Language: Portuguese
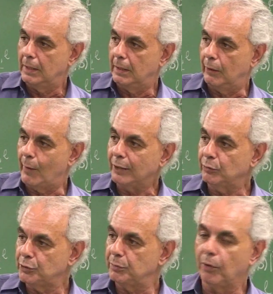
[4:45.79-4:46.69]
É, o
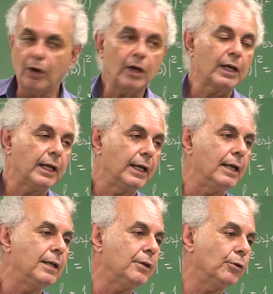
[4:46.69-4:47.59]
átomo de Bohr
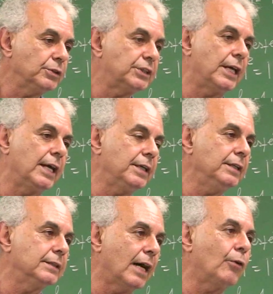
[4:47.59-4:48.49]
ele
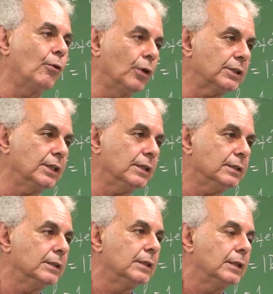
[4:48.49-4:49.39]
consegue dar conta
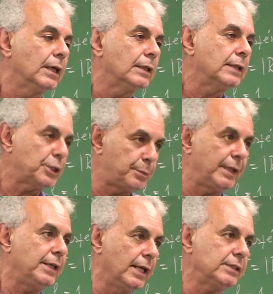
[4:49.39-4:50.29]
da
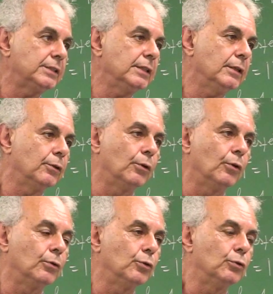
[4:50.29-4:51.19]
experiência,
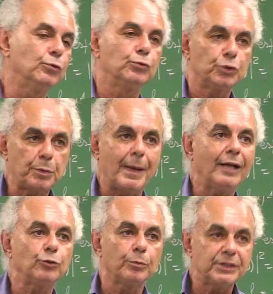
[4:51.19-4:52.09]
ou, do, do, do
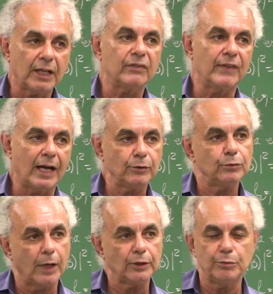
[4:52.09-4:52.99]
espectro observado
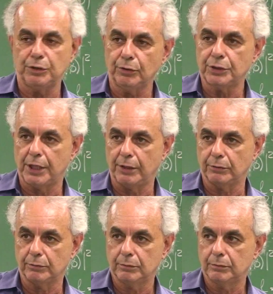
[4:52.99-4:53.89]
do átomo de
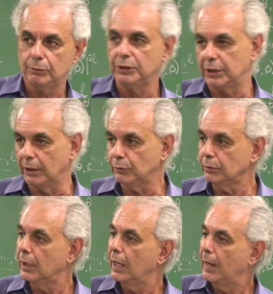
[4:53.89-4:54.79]
hidrogênio. No
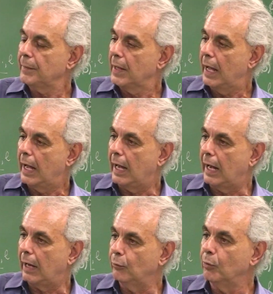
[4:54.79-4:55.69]
entanto,
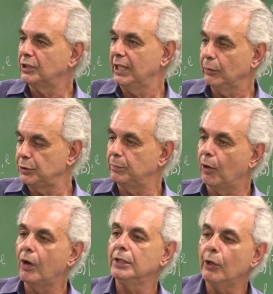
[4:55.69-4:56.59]
a, o modelo de
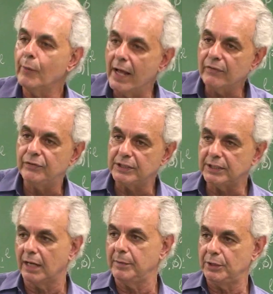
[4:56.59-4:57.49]
Bohr não é
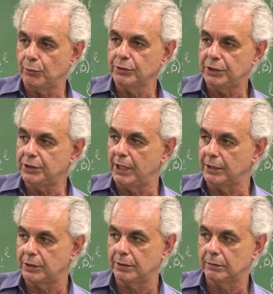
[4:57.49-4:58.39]
fisicamente
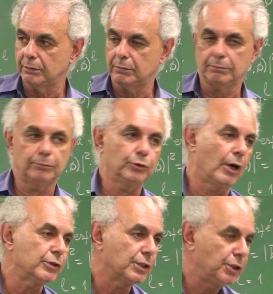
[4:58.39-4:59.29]
consistente. Por
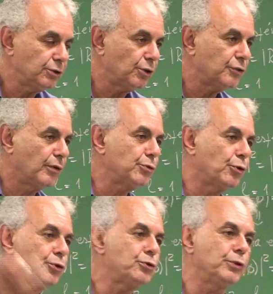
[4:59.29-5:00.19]
causa disso, nós fomos
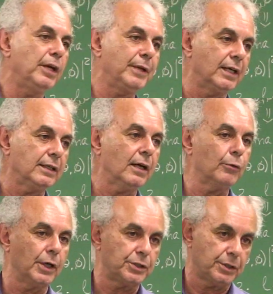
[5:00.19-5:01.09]
construir a mecânica
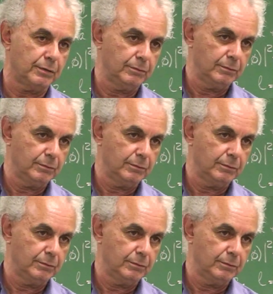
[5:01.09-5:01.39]
quântica.